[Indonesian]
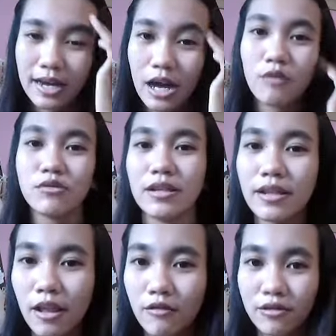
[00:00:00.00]
nggak usah
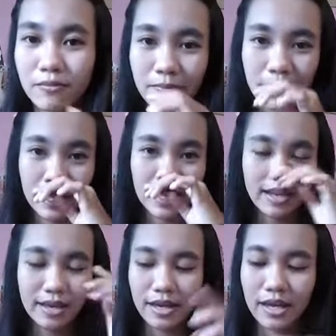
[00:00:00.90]
terlalu tebal
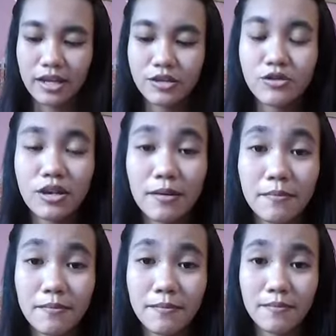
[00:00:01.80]
ini juga